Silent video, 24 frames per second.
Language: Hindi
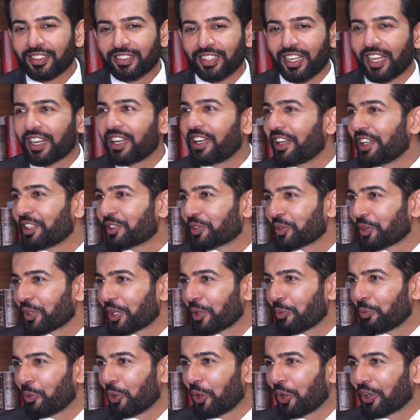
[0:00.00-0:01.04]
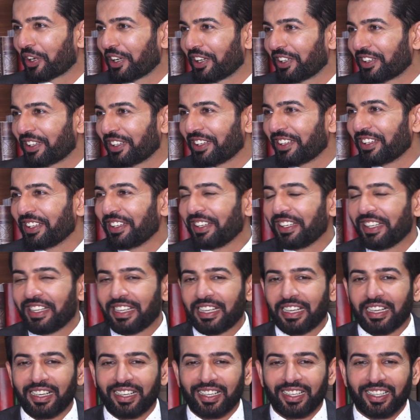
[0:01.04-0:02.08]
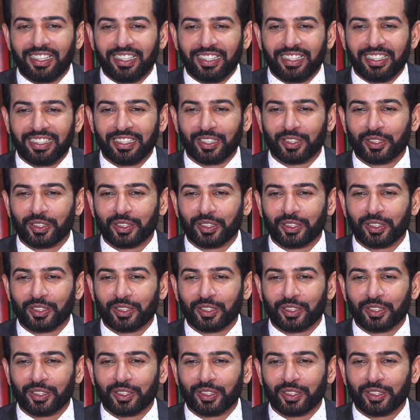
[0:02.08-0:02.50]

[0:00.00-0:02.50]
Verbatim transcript: सारे dates उनके block रहते हैं uh,